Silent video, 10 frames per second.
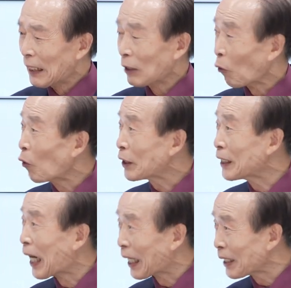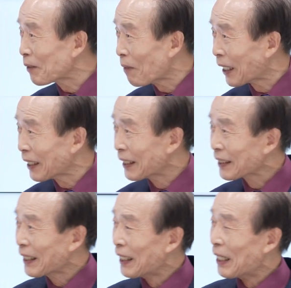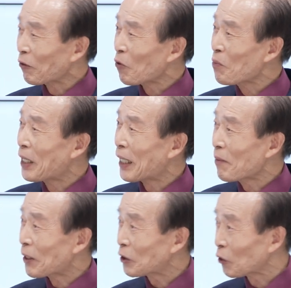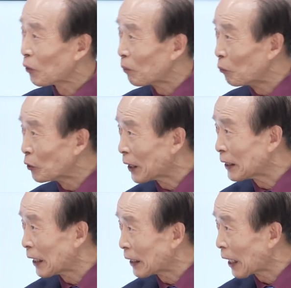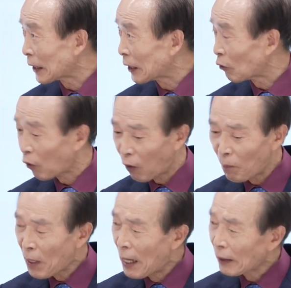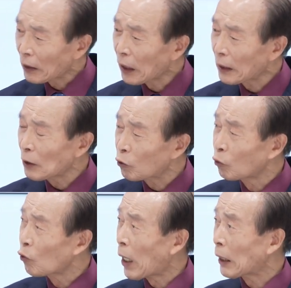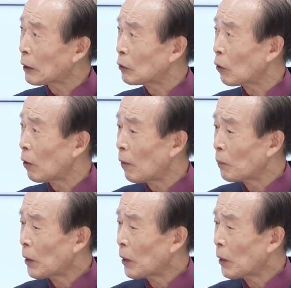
음. 옳지는 않았지만 네. 예. 국민의힘에서도 문제를 제기하기 쉽고 예, 특히 중요한 거는요